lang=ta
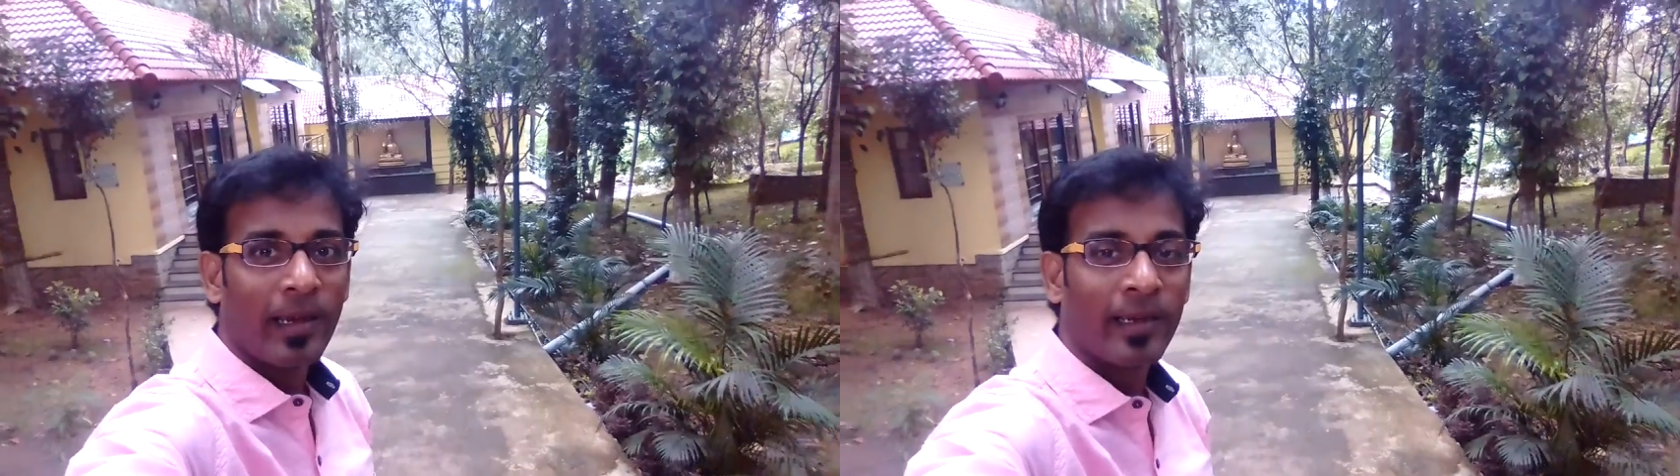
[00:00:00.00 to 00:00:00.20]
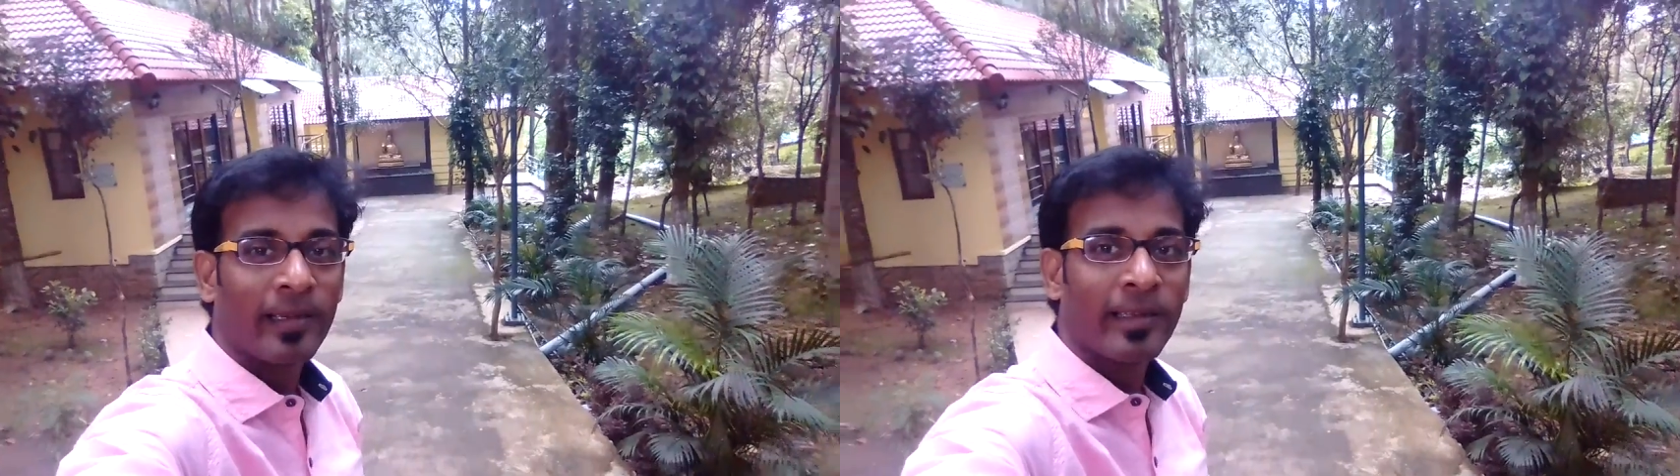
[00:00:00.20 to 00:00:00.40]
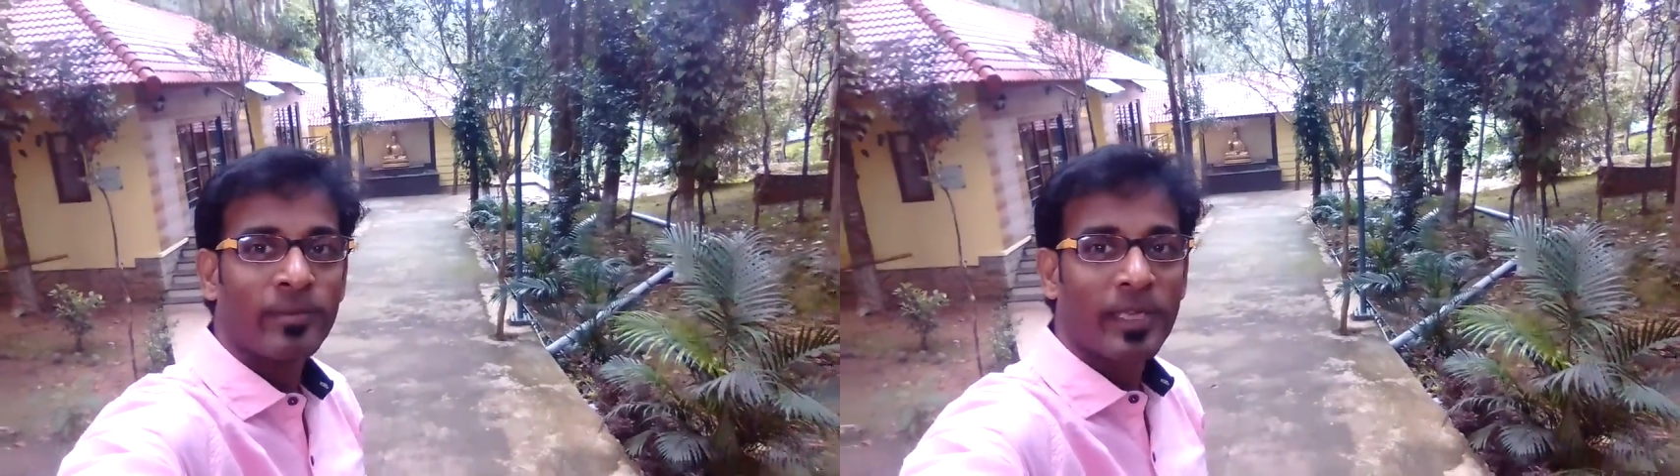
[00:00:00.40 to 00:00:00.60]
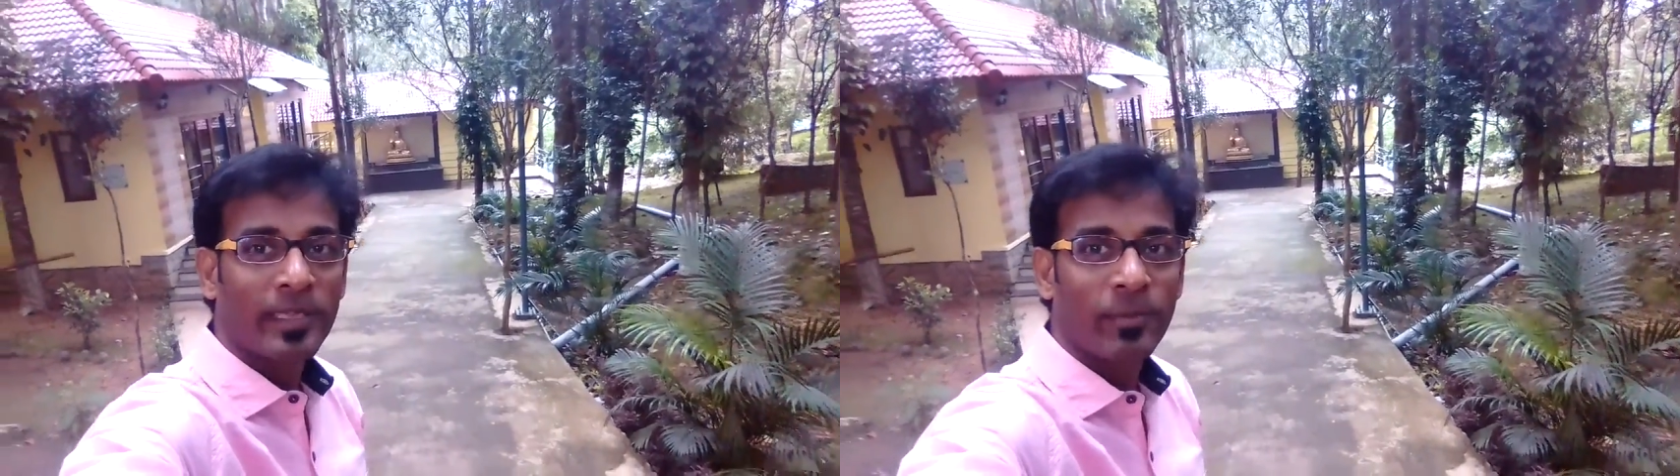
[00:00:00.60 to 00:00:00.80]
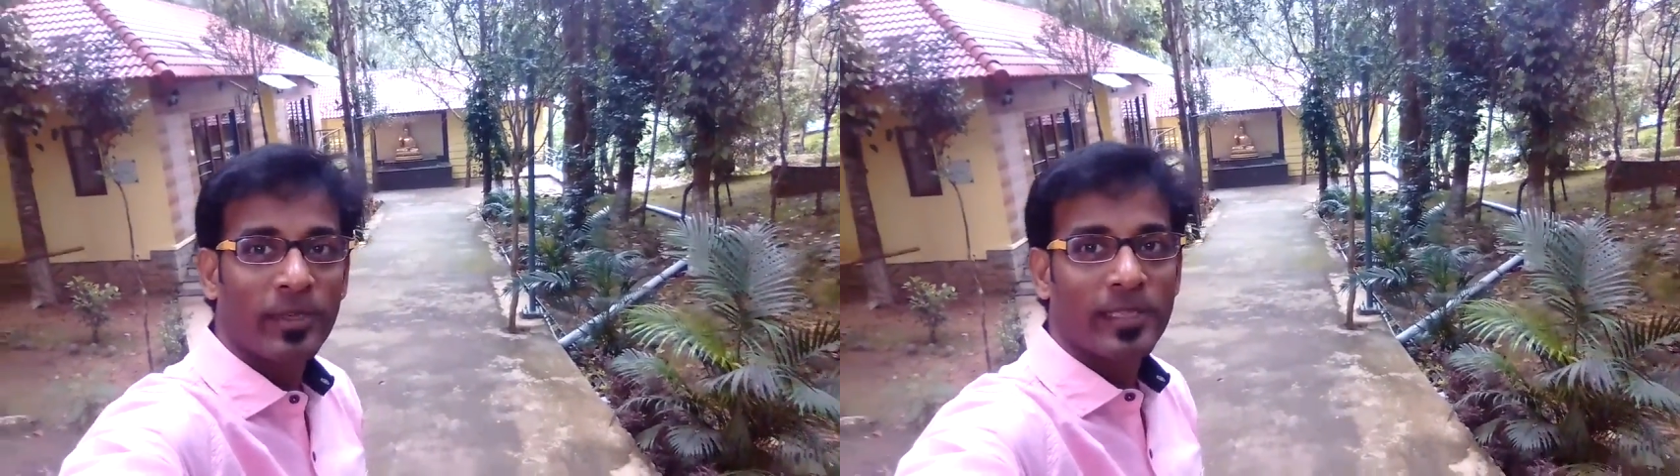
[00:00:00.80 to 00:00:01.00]
ஹாய்
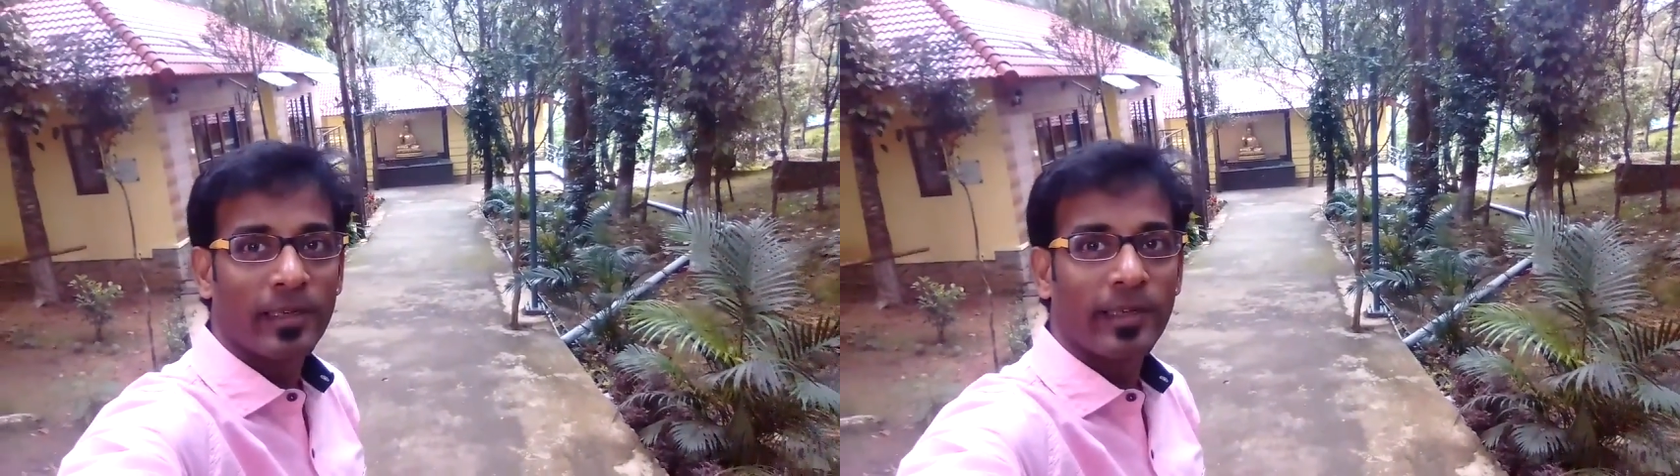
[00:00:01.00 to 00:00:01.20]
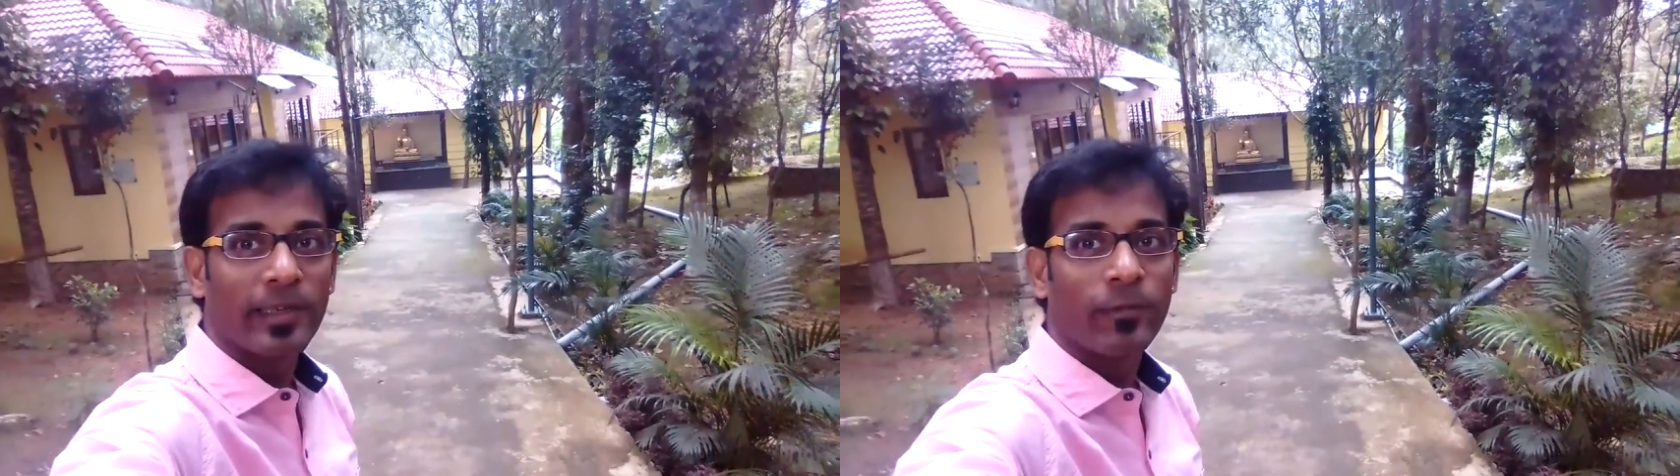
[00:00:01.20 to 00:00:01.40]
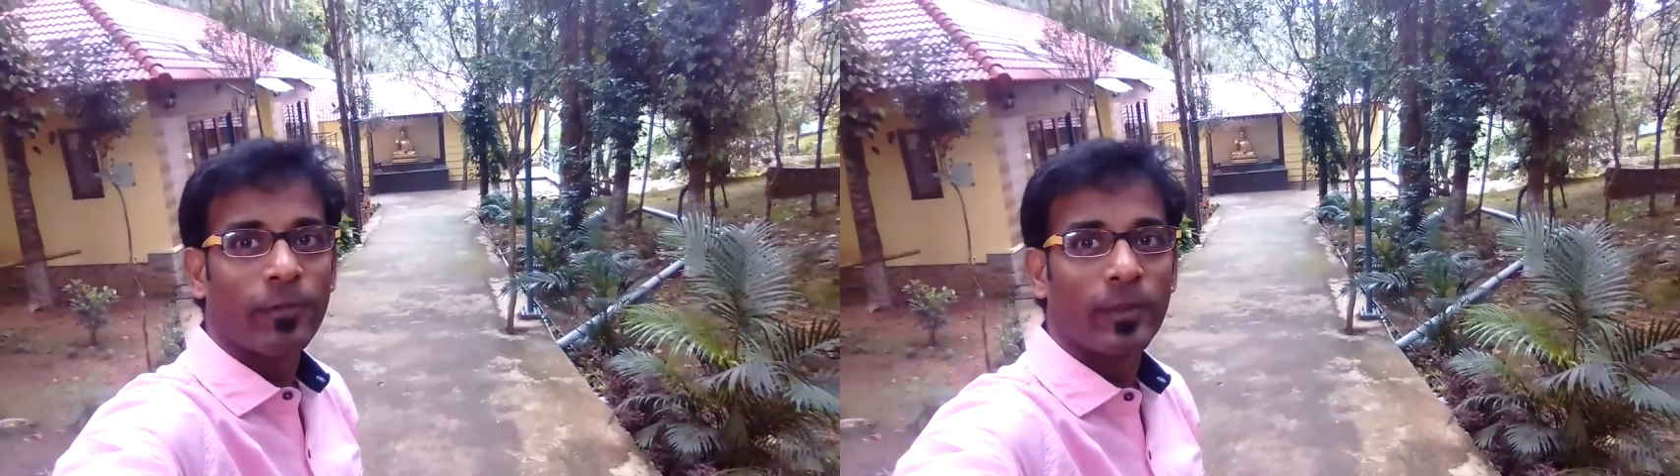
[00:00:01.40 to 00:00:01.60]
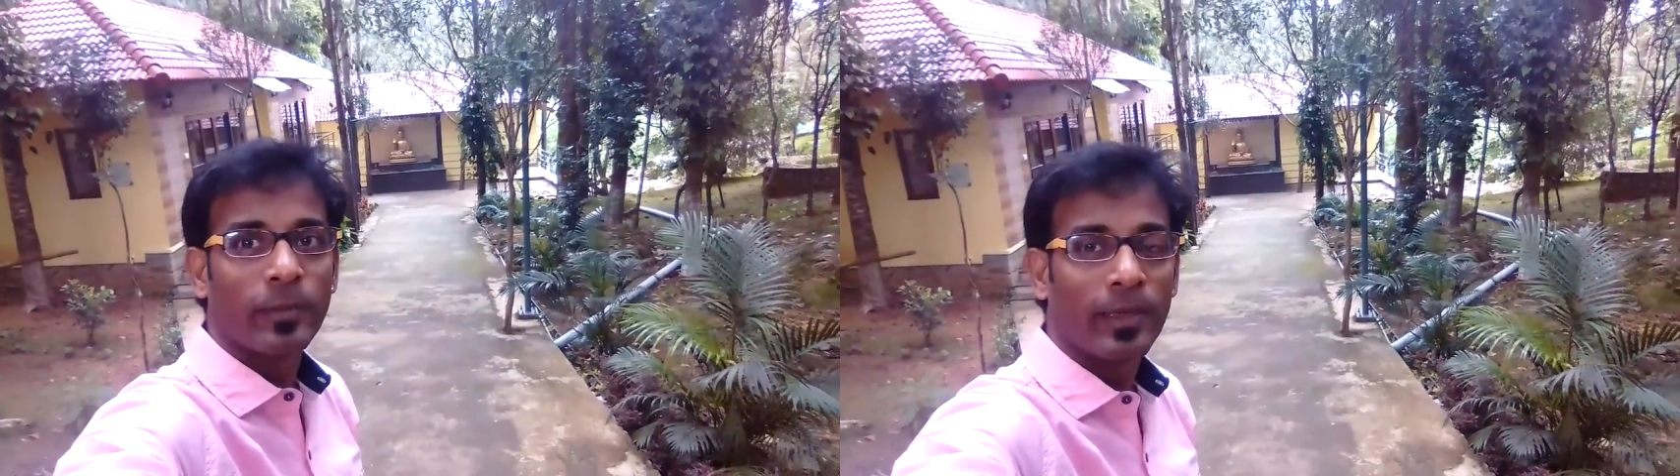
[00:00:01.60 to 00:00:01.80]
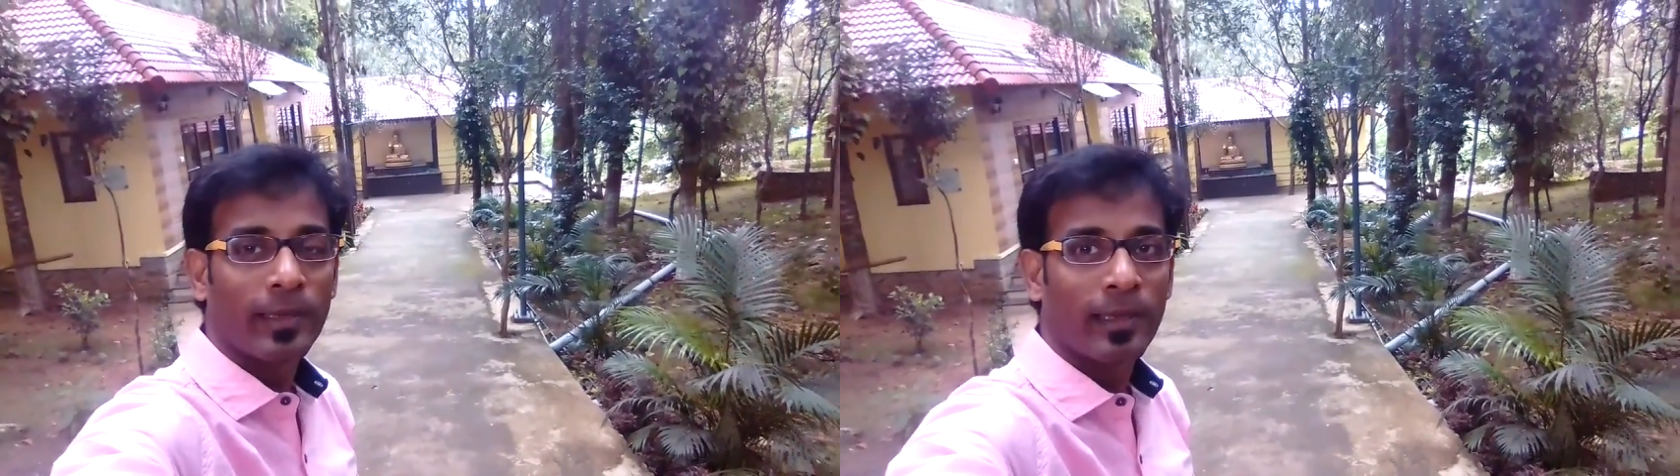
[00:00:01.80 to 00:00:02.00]
எம்சி தமிழரசன் இயர் ஃப்ரம்